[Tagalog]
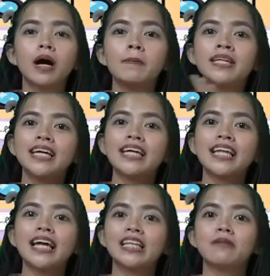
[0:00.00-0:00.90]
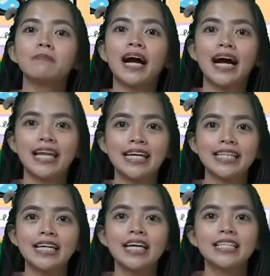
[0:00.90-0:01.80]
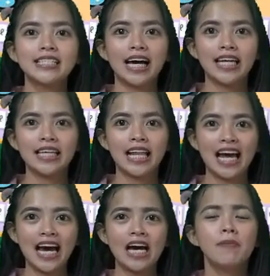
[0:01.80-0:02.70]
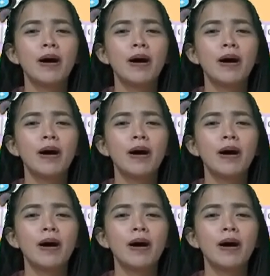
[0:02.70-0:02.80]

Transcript: mga binigay nating pangalan sa kanila.